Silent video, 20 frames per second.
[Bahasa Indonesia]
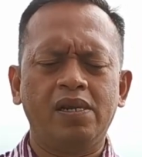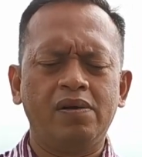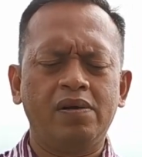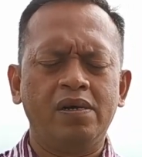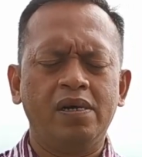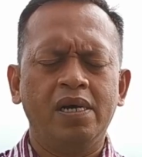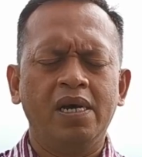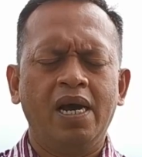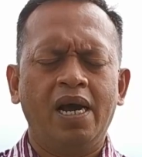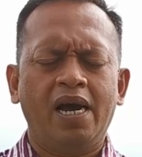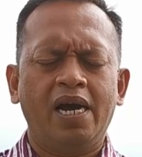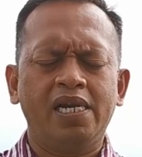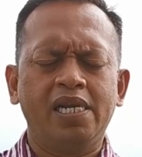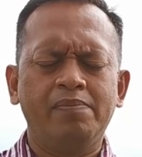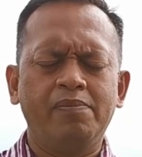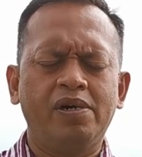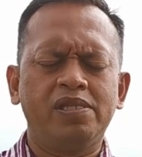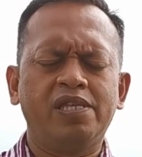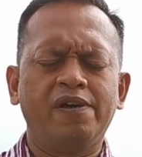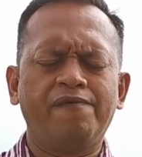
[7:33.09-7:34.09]
Kalau
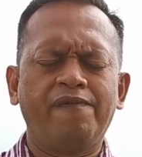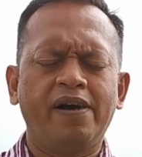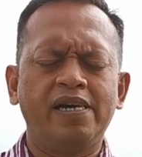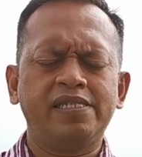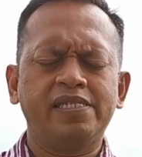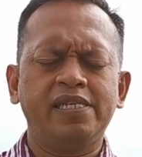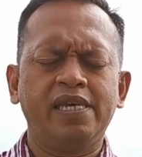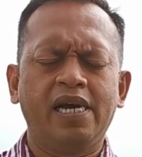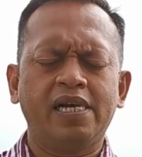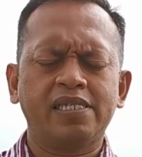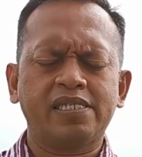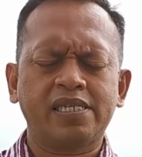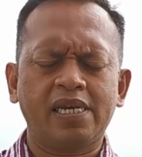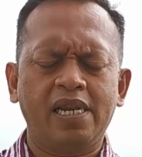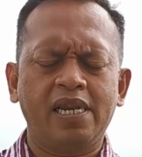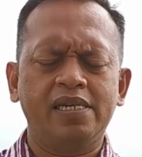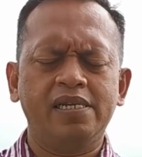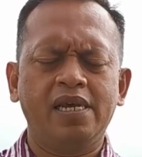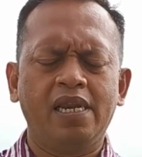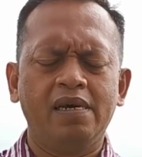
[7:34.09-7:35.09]
ada motivasi yang
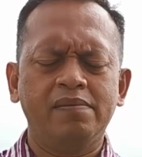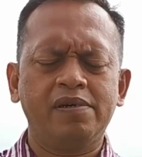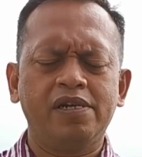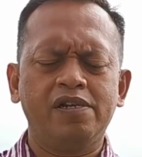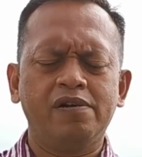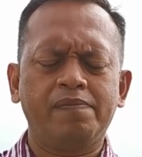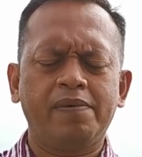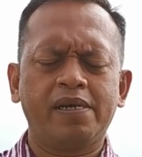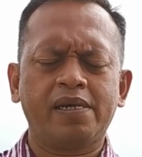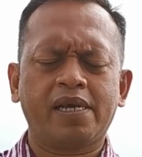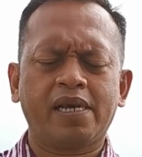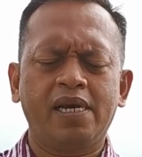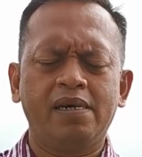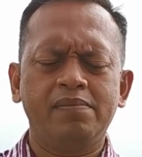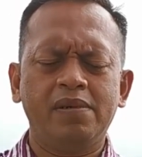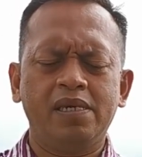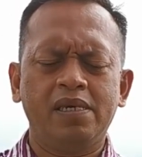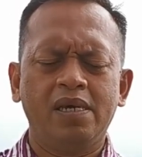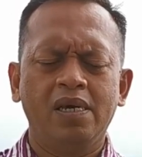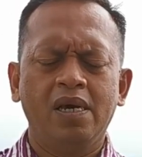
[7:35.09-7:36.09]
salah dalam kehidupan
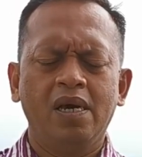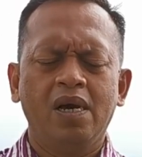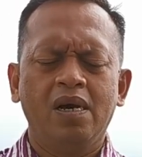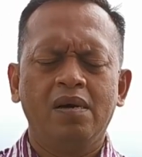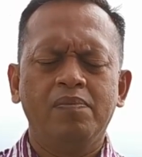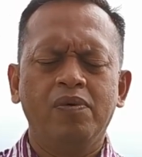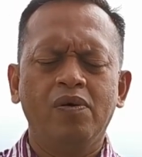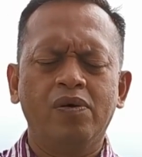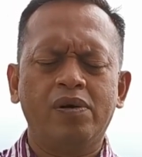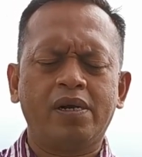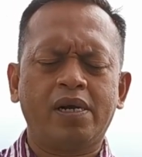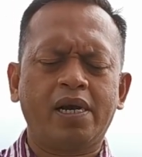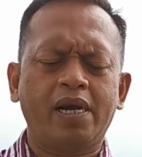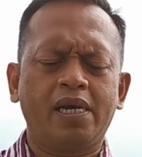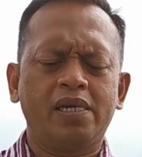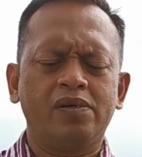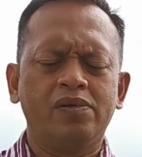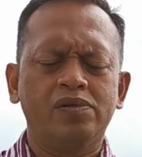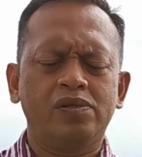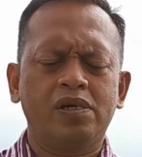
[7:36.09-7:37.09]
kami,
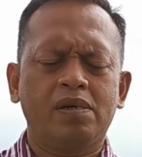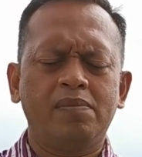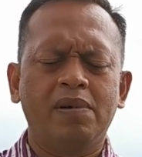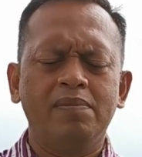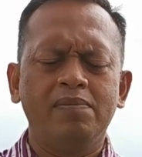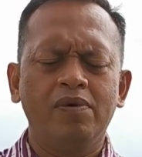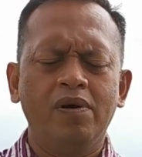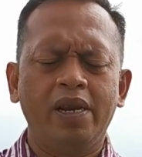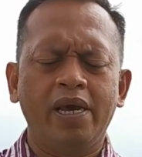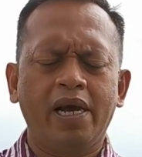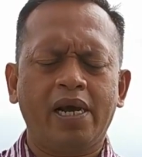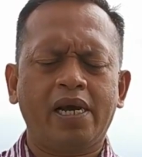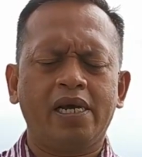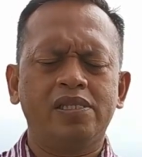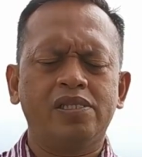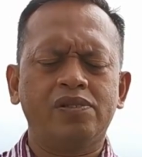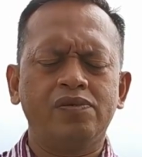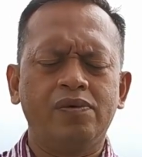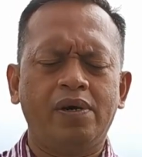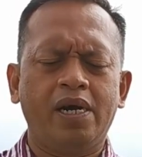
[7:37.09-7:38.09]
bukan untuk
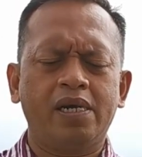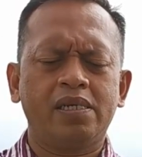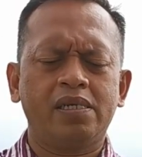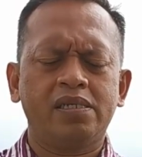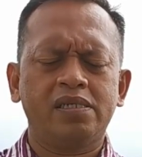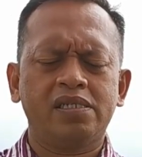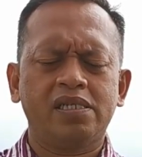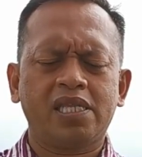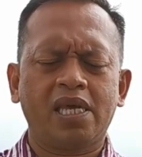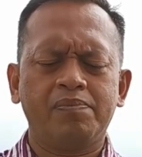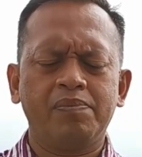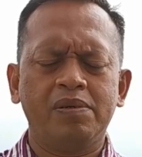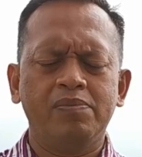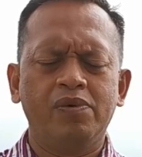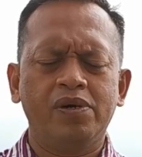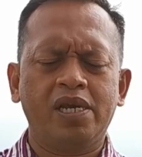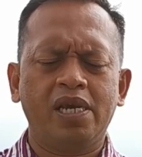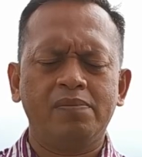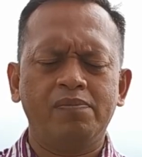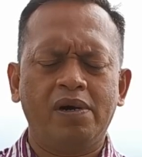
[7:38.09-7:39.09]
memuliakan Tuhan,
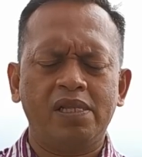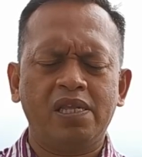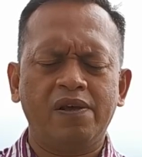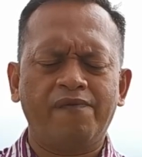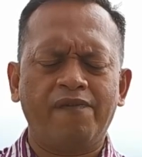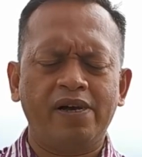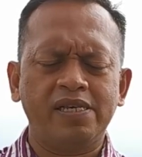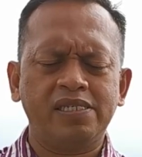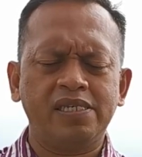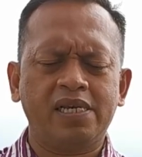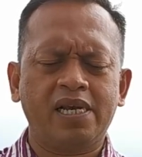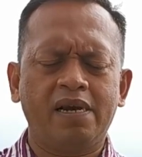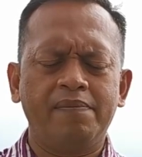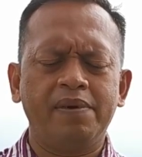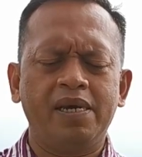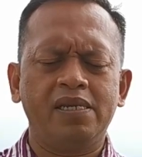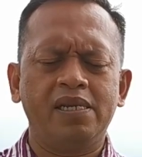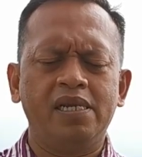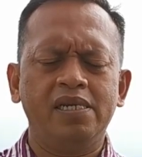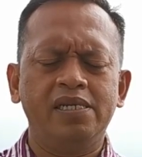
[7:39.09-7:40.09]
tetapi mungkin motivasi
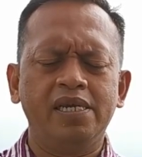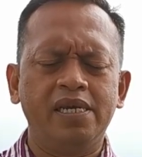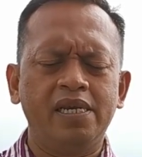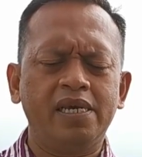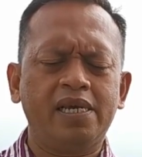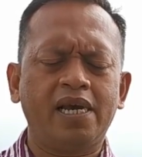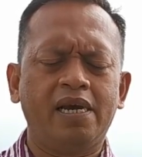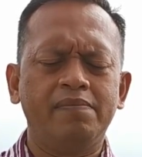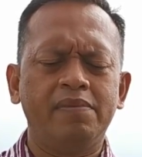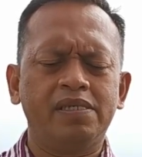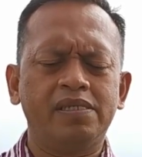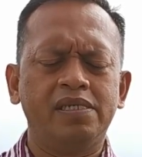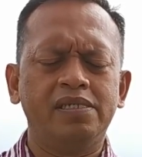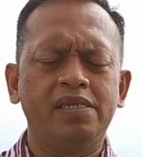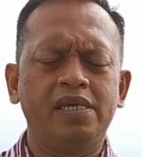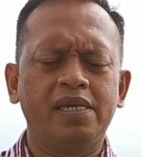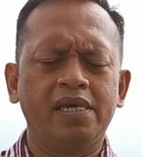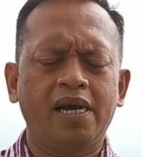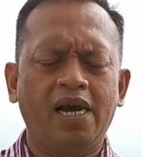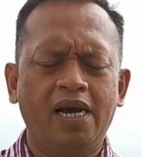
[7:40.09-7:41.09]
kami adalah diri kami
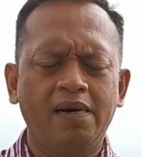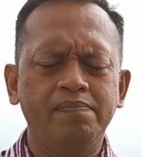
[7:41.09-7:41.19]
sendiri.